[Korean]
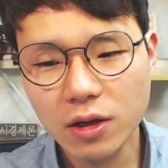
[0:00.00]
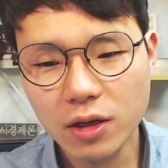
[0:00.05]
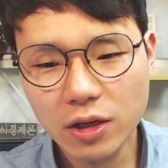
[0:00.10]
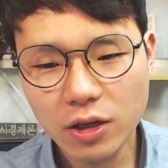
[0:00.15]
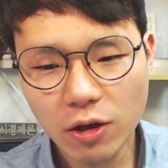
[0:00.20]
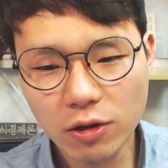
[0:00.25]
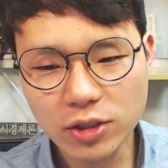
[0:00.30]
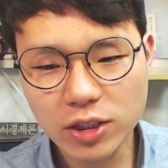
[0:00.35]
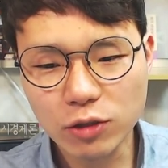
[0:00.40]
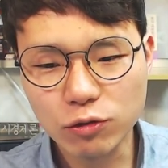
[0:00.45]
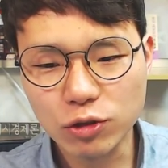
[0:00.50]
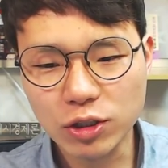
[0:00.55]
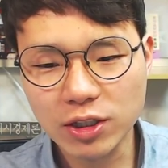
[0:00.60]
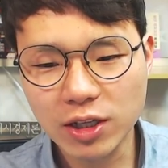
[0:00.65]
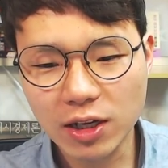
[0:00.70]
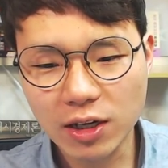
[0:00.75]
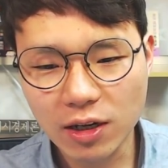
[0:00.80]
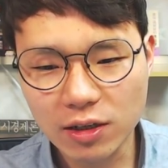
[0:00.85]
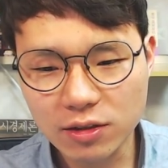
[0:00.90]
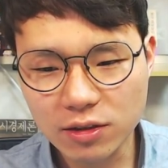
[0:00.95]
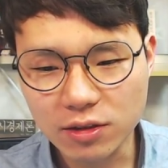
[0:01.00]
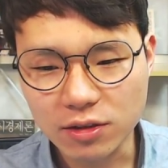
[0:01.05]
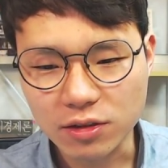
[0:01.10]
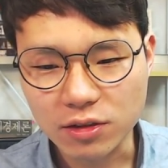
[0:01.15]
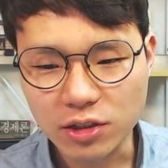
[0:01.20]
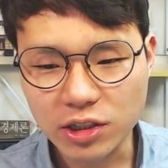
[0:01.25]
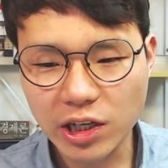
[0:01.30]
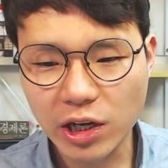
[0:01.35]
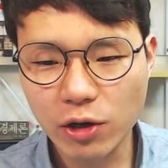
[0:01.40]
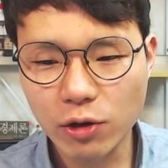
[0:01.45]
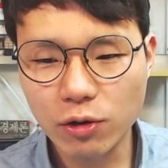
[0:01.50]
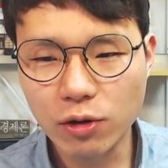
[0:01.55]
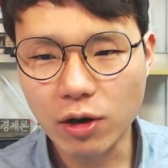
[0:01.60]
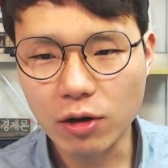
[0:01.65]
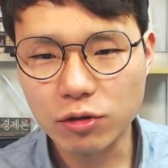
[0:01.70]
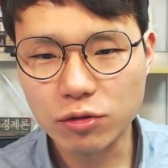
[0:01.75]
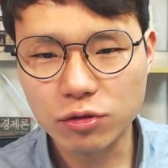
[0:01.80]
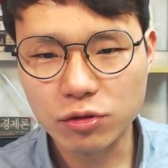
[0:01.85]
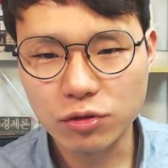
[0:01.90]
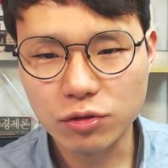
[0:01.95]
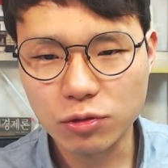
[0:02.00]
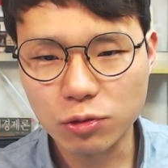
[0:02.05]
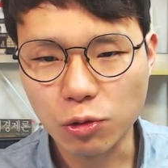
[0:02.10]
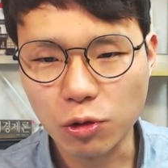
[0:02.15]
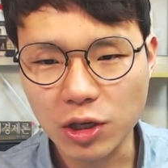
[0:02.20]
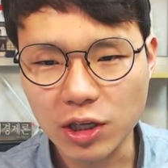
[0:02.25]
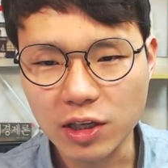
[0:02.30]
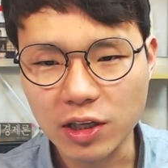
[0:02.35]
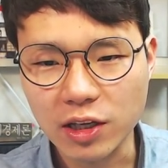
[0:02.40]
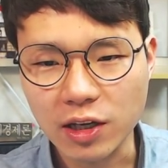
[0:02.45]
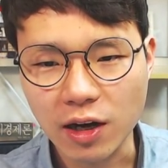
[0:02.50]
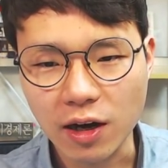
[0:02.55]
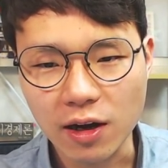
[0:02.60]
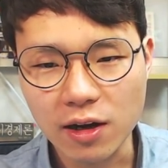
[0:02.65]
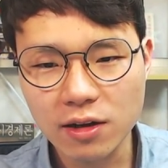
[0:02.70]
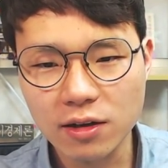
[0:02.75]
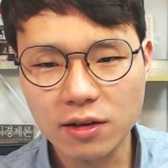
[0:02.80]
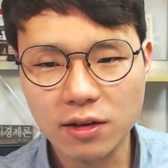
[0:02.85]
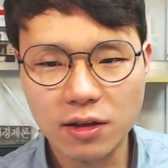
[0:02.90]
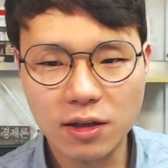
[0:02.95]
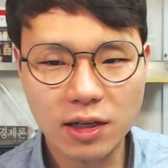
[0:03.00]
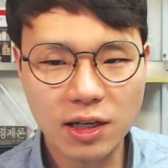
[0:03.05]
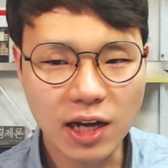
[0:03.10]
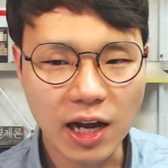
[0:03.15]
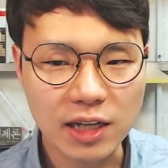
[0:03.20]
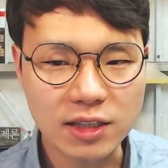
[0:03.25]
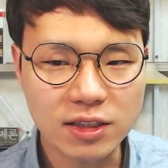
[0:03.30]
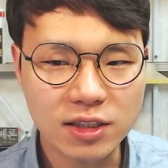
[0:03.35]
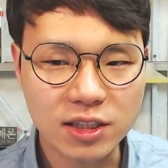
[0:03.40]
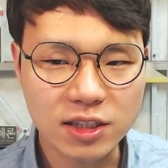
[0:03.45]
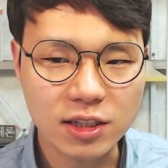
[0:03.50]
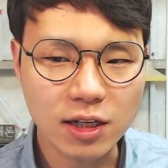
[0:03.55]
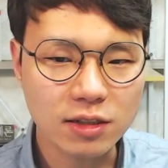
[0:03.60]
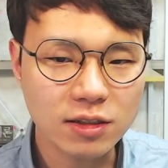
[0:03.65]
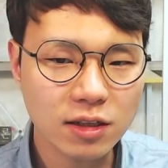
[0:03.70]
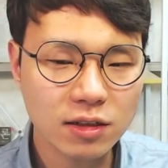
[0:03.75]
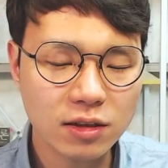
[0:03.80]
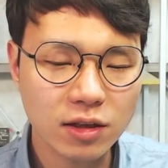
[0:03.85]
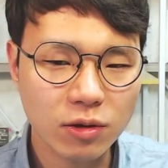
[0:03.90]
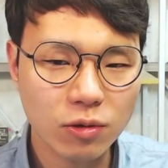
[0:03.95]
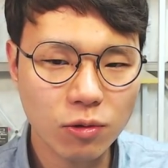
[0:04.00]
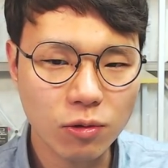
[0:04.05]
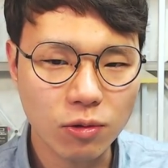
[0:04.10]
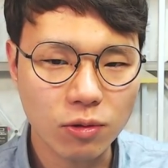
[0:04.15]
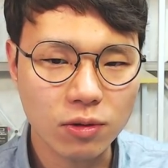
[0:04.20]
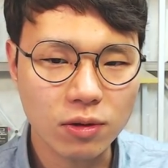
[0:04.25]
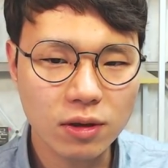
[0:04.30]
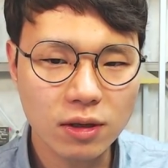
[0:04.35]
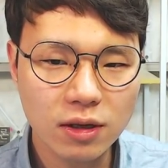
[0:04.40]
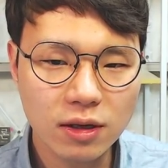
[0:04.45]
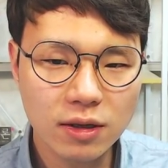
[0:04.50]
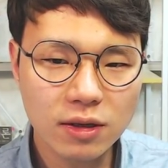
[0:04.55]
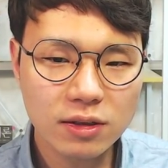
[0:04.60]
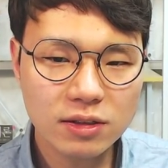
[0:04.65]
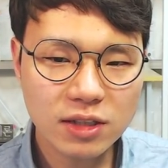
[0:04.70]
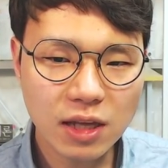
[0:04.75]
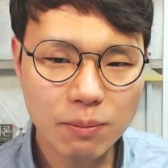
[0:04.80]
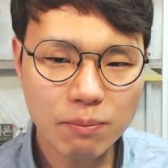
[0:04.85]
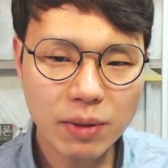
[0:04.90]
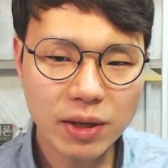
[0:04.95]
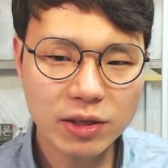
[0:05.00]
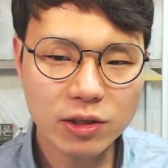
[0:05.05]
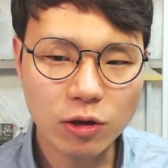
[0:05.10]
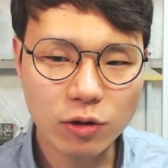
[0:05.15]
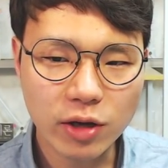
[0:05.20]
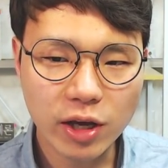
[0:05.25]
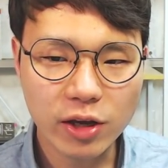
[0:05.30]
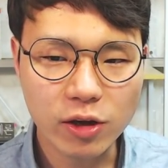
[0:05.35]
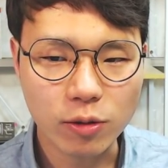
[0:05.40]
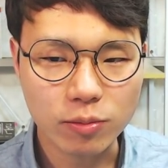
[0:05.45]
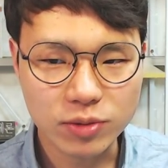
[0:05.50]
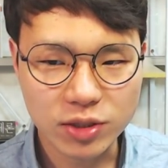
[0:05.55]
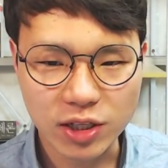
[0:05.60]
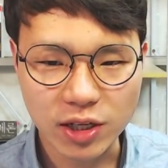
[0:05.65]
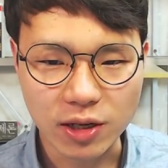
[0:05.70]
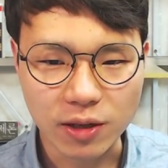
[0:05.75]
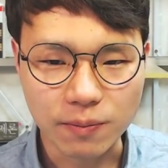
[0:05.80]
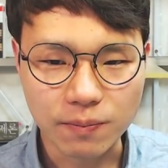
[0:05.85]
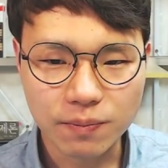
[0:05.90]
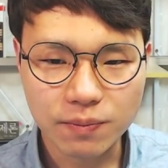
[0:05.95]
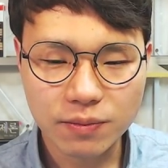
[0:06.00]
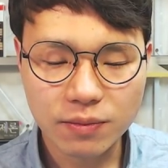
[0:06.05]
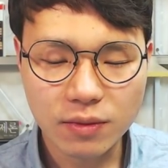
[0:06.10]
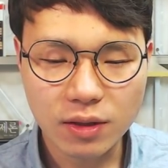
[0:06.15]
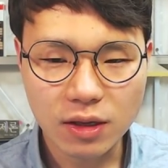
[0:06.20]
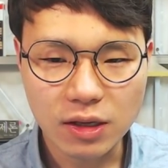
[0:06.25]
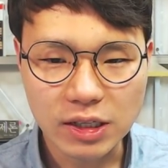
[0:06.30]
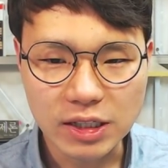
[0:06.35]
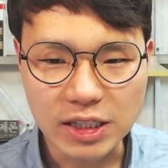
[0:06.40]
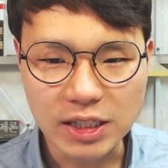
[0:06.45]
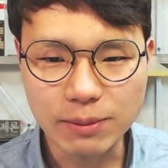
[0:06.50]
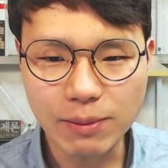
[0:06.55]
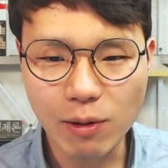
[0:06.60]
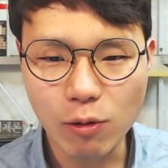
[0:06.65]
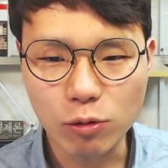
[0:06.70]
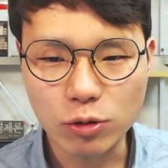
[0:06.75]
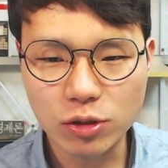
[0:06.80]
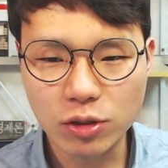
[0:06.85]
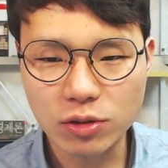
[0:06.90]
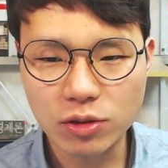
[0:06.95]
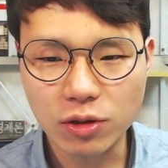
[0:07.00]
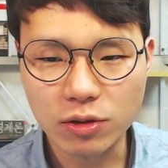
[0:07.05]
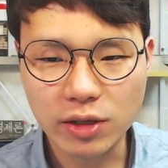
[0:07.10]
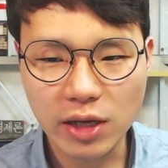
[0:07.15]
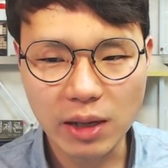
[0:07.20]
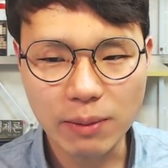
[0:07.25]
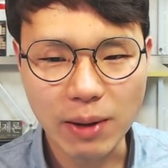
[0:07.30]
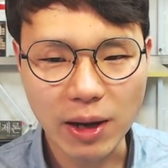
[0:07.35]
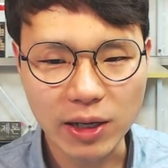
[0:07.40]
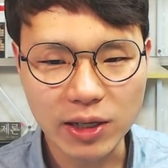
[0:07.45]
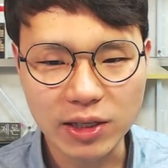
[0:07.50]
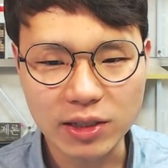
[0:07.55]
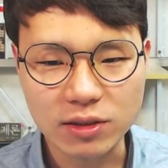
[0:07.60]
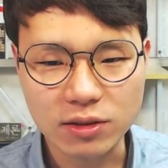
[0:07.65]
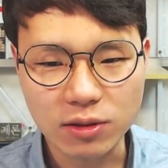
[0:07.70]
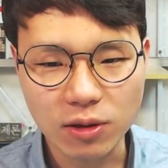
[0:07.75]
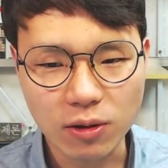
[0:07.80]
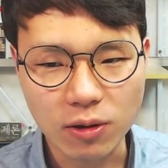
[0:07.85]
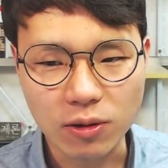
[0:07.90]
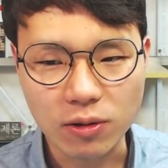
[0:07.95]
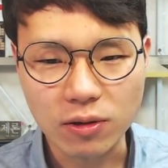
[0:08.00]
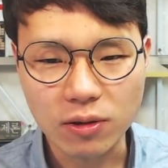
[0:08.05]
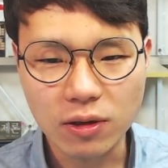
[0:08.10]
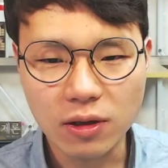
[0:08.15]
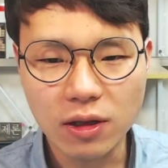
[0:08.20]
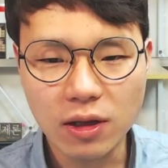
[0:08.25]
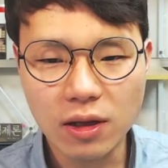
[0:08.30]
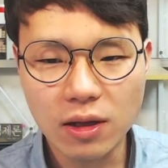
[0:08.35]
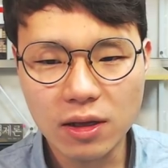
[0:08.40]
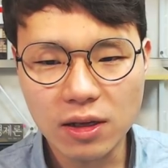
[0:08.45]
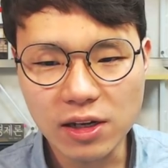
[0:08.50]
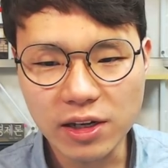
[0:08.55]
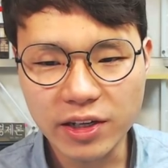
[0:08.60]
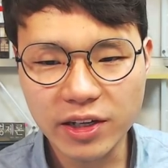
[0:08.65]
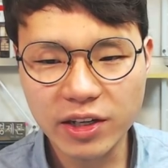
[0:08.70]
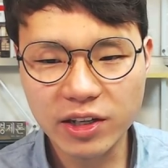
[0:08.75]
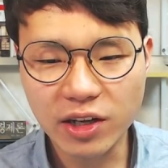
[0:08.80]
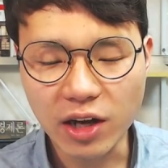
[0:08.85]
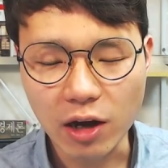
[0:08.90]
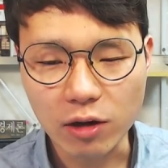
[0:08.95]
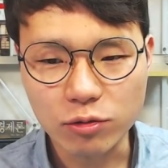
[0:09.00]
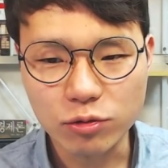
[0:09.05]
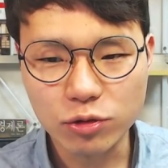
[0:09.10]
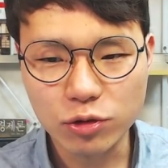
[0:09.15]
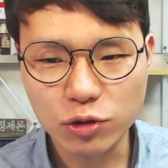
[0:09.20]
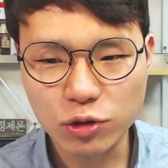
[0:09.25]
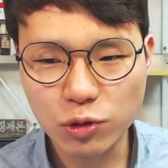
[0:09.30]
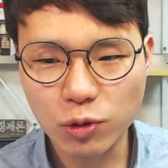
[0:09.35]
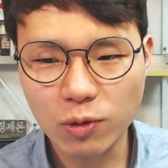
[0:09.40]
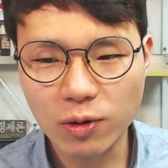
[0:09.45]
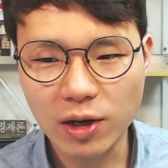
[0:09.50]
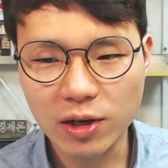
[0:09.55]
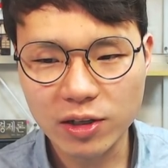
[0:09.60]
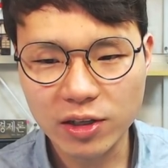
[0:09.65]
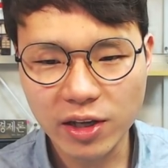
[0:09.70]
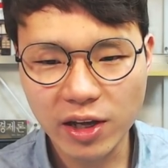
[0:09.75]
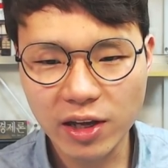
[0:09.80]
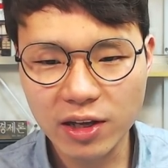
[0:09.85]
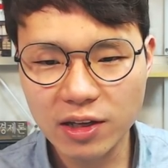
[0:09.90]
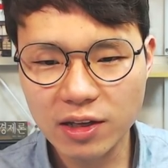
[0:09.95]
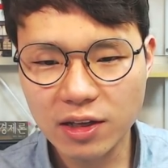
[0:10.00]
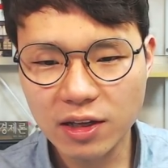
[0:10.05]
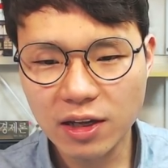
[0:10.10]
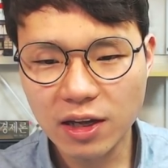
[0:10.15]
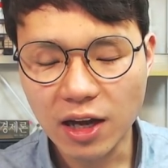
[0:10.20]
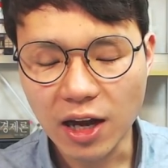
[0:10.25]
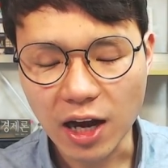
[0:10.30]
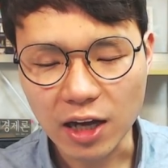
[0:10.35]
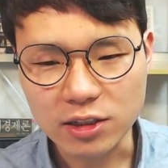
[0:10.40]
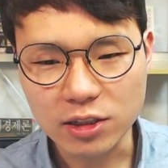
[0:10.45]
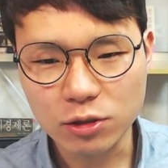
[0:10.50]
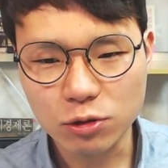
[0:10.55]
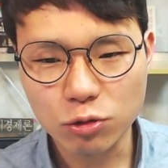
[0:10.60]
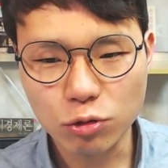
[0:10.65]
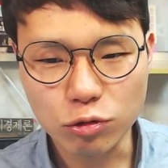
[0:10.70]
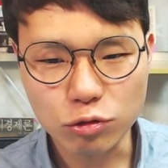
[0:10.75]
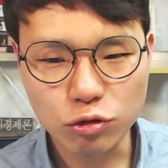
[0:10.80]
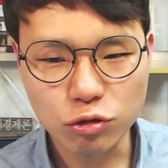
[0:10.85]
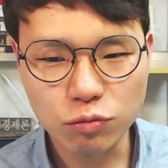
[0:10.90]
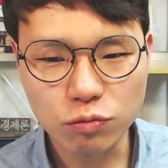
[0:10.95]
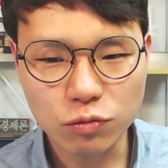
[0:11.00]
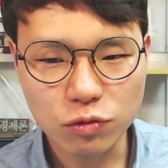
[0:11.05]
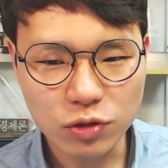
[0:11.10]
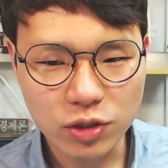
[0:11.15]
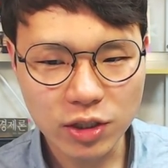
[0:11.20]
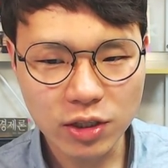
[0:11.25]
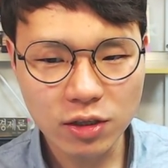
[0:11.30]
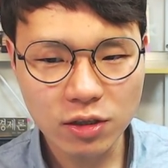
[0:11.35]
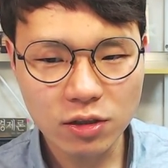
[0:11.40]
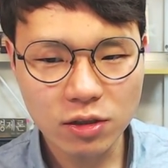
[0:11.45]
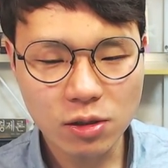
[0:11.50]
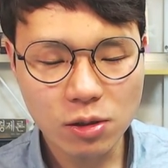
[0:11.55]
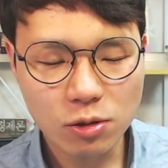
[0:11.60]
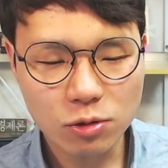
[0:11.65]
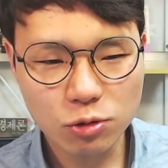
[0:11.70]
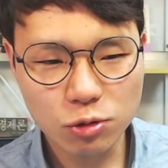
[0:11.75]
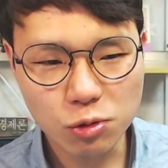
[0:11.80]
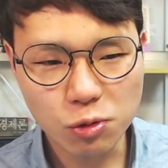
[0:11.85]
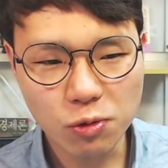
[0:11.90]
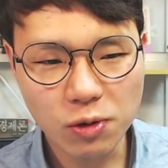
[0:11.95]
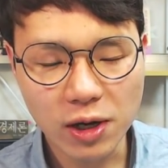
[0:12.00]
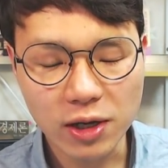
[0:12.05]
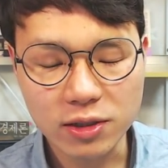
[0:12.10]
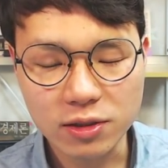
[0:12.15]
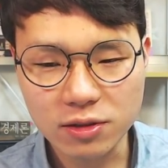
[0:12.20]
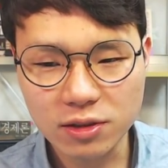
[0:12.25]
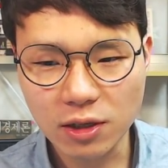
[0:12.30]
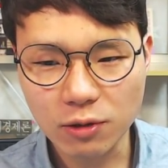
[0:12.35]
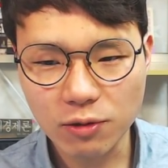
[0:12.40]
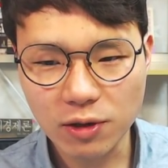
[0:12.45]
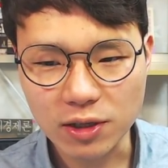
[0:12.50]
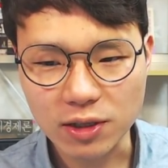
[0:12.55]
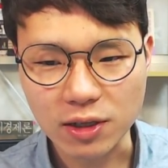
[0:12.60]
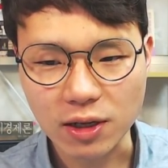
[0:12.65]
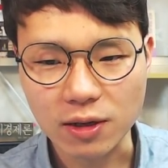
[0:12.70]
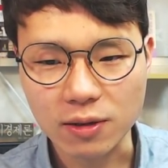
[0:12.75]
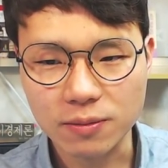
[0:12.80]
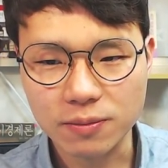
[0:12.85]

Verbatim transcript: 현재 우리나라는 셰어하우스 도입기가 갓 지난 상태로 300여 개의 업체, 2만 5천여 개의 방이 있어 1인 가구를 수용하기에 아직도 충분히 수요가 있는 상황이다.